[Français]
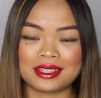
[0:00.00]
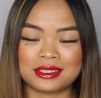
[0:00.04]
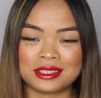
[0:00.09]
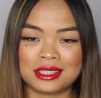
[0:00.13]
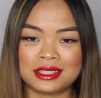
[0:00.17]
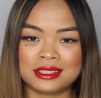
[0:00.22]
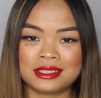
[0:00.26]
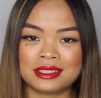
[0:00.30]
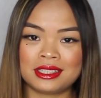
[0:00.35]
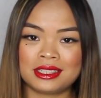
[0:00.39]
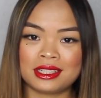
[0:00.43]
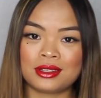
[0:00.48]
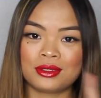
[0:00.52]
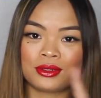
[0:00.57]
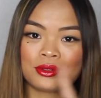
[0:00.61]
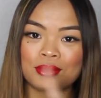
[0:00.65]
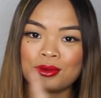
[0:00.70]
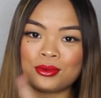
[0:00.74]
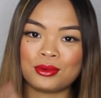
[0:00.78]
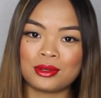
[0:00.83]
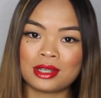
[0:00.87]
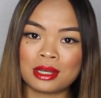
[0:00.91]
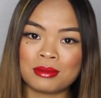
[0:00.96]
J'ai hésité
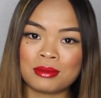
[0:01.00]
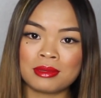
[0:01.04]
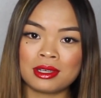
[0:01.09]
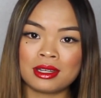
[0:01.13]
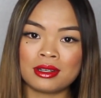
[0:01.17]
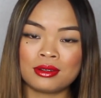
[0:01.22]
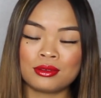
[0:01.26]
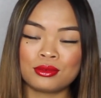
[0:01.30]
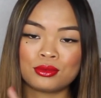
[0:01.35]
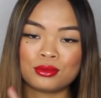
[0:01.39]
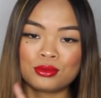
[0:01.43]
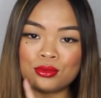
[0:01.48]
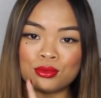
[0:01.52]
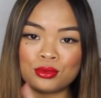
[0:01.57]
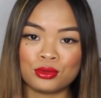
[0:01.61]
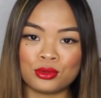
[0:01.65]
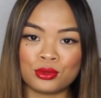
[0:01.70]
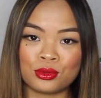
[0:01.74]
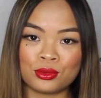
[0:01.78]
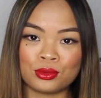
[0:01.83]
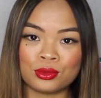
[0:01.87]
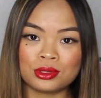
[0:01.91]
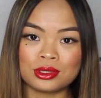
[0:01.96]
entre le camel ou
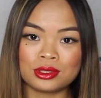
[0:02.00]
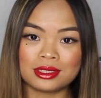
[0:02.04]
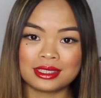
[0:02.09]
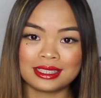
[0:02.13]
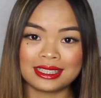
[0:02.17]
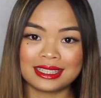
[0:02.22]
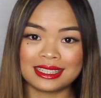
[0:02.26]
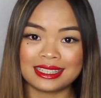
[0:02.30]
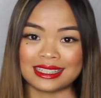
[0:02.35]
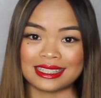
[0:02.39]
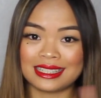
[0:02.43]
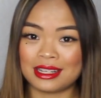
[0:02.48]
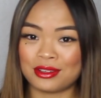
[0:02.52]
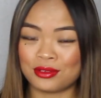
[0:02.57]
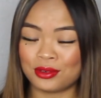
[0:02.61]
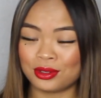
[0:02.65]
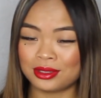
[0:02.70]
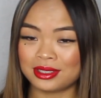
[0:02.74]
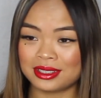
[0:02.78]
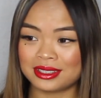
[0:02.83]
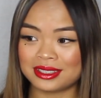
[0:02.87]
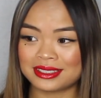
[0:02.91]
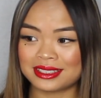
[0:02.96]
le rouge, les
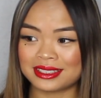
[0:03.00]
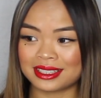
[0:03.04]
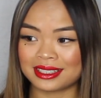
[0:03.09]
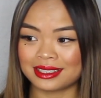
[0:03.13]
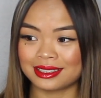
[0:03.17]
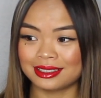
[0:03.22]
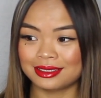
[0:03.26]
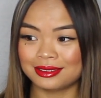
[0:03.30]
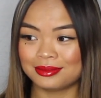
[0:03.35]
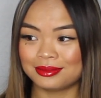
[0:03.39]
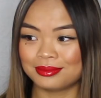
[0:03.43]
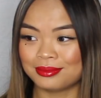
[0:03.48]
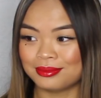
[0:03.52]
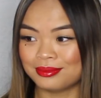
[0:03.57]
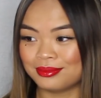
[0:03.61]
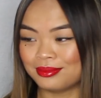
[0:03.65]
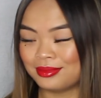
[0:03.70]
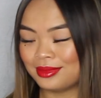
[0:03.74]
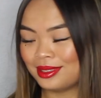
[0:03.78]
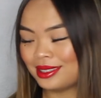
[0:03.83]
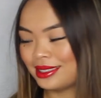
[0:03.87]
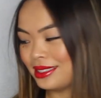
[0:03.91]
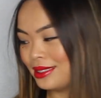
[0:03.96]
votes étaient serrés,
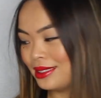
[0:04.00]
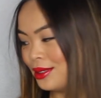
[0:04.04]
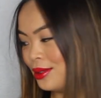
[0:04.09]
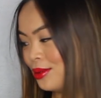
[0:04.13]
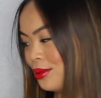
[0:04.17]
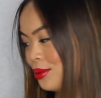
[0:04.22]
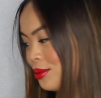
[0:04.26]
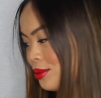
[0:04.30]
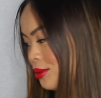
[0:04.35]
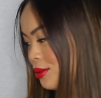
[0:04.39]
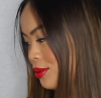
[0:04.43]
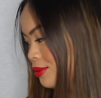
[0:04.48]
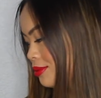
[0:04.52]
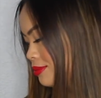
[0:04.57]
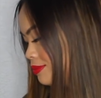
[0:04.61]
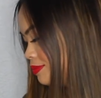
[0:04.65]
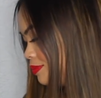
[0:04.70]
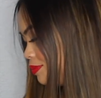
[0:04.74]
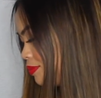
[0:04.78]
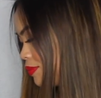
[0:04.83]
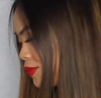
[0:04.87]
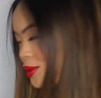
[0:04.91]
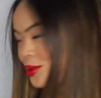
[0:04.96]
mais c'est le
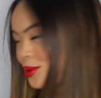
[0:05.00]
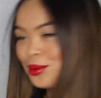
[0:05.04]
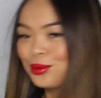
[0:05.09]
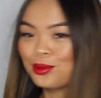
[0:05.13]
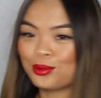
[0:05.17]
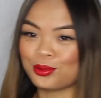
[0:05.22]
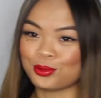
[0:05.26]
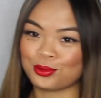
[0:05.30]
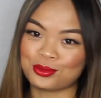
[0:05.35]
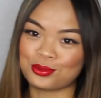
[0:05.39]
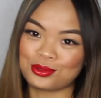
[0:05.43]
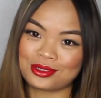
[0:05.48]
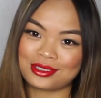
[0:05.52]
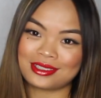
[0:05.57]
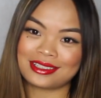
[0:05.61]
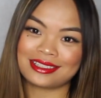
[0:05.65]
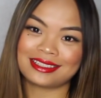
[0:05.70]
rouge